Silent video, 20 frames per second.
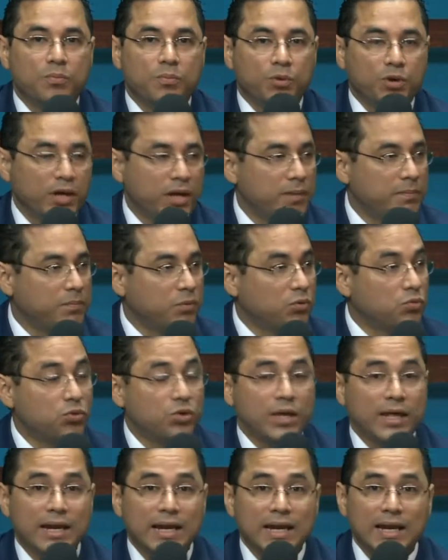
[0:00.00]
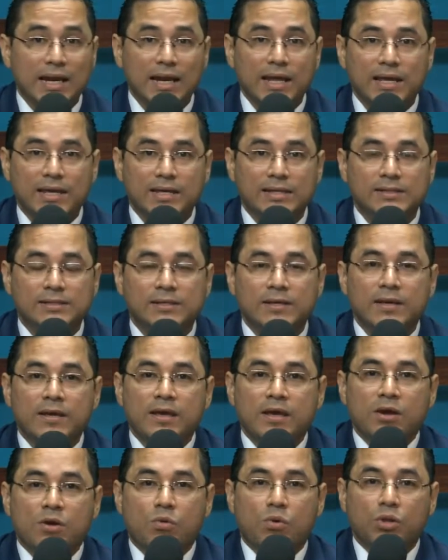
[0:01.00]
Por ejemplo, una de las leyes,
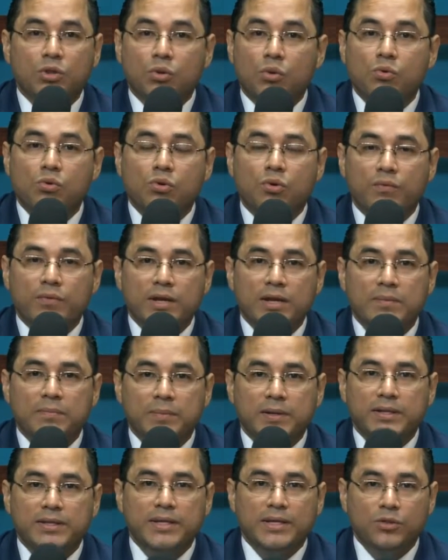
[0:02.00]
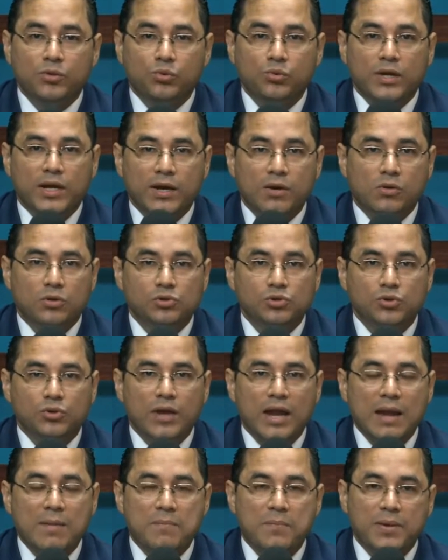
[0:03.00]
cuando uno viene emprendiendo un negocio,
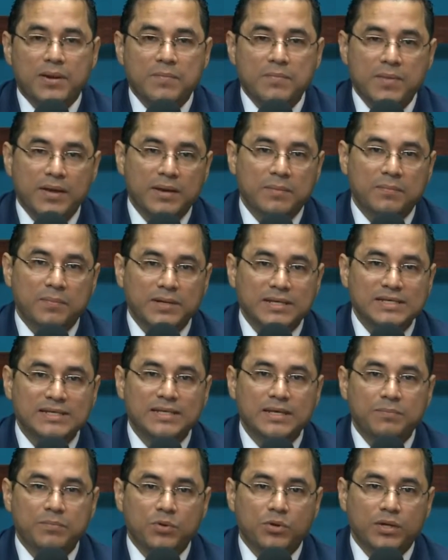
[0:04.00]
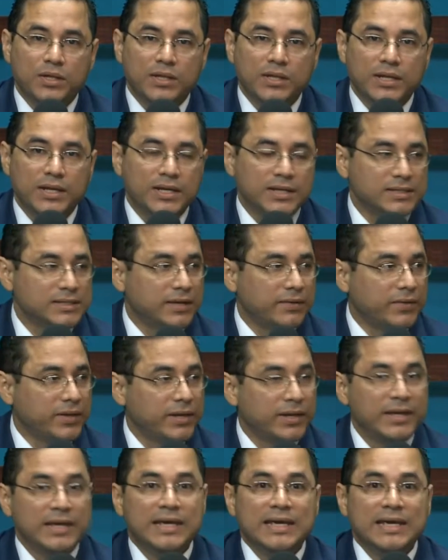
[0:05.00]
el primer principio que tiene que saber